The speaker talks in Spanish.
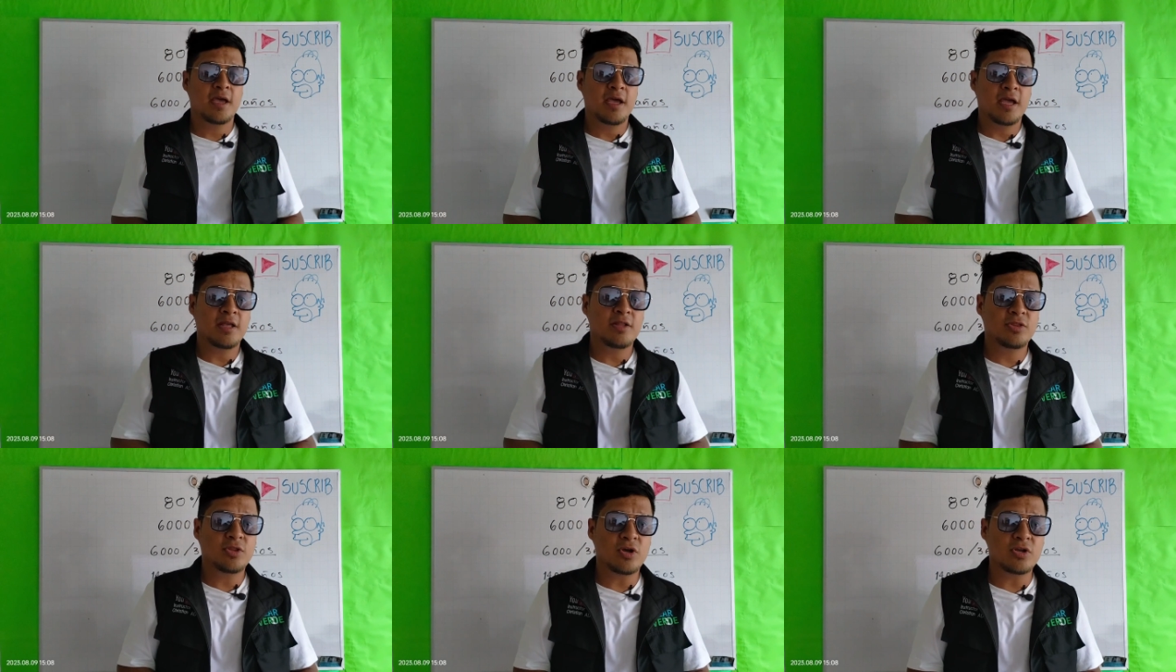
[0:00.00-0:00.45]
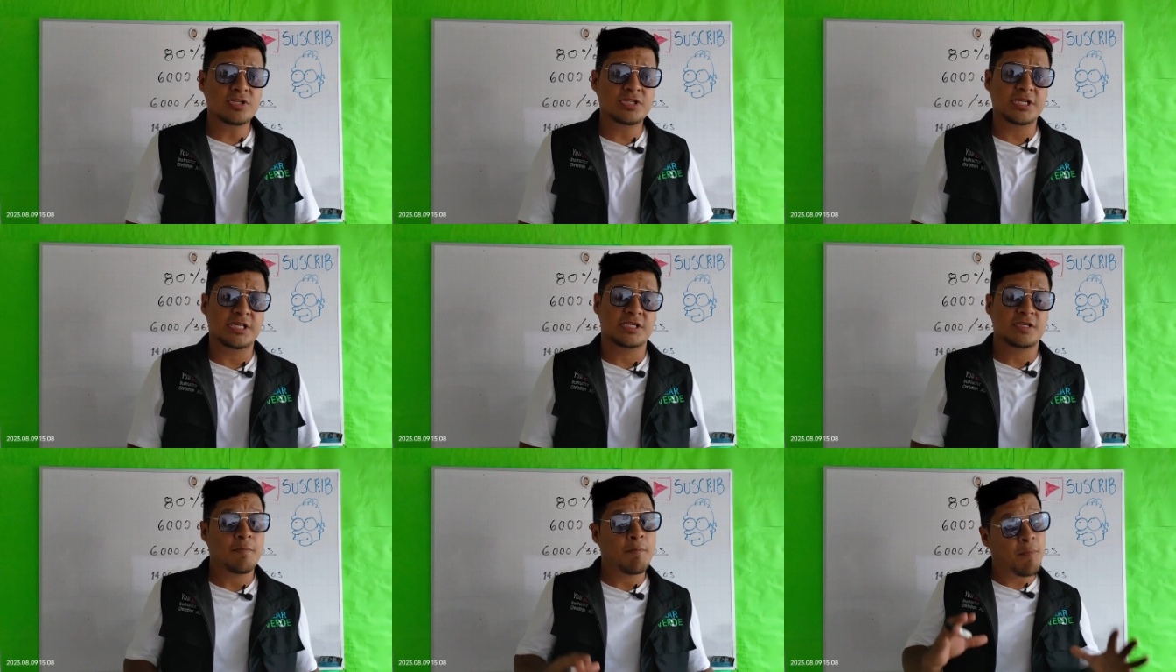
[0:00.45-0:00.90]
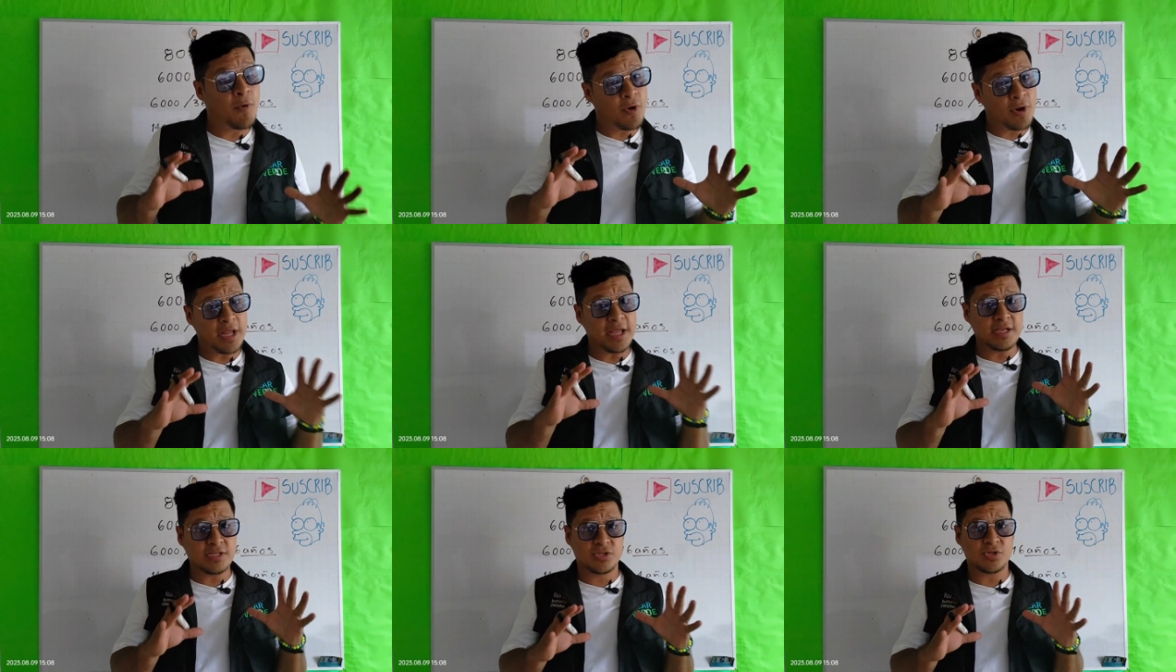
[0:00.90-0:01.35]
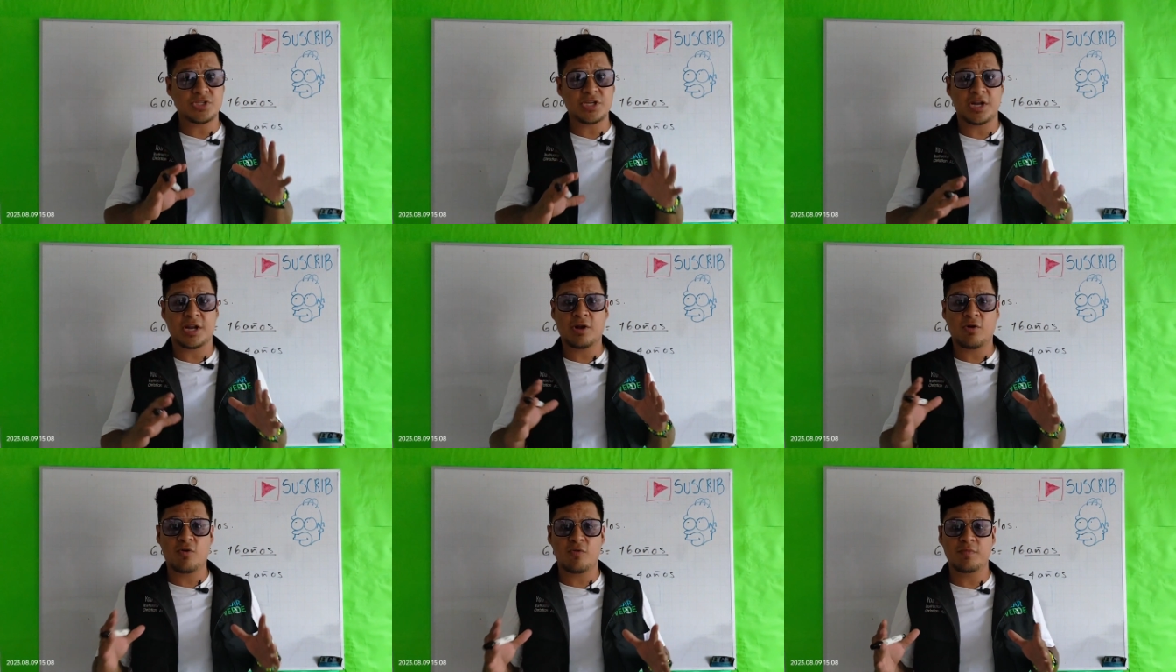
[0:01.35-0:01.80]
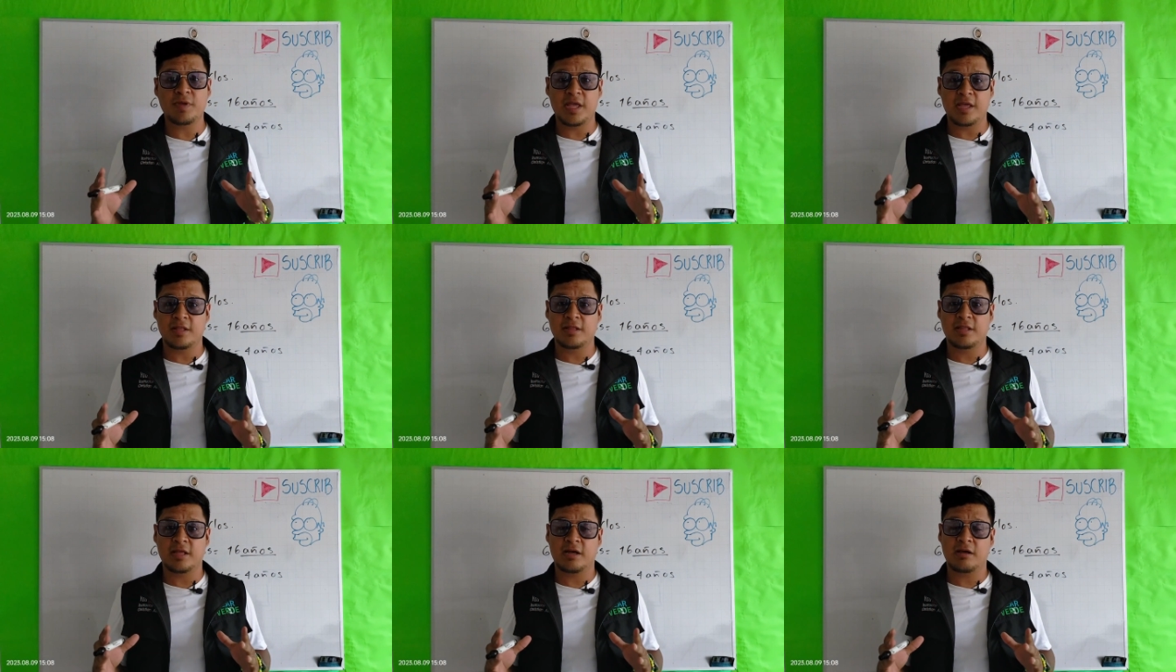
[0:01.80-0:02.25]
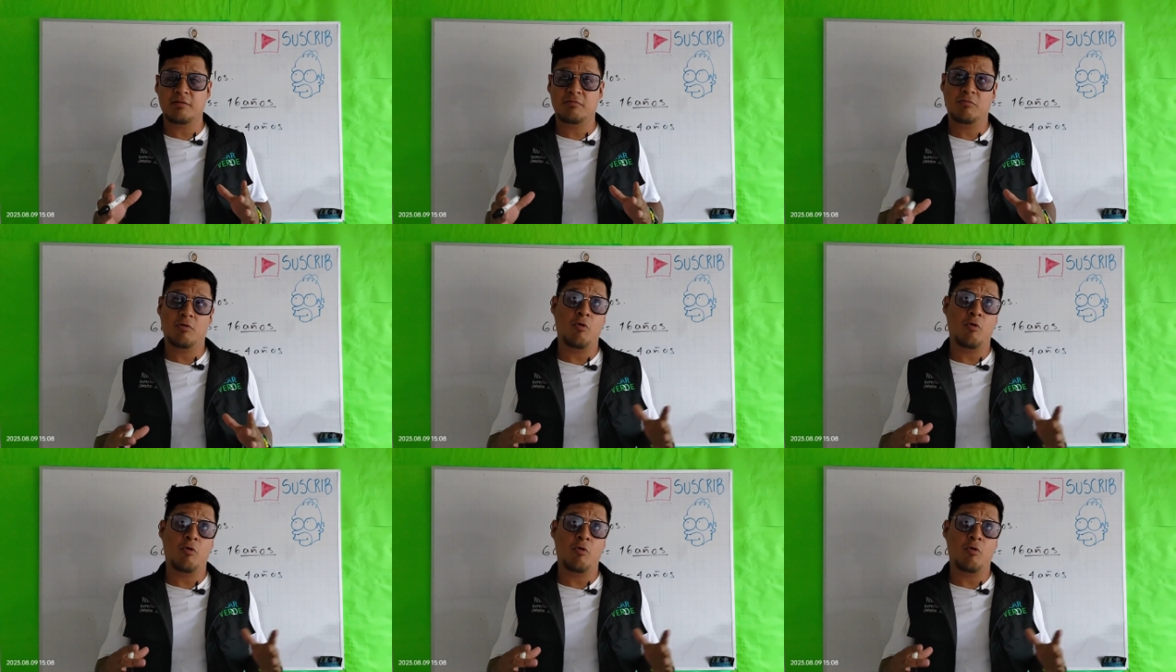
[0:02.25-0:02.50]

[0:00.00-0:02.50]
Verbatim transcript: Entonces, por eso se recomienda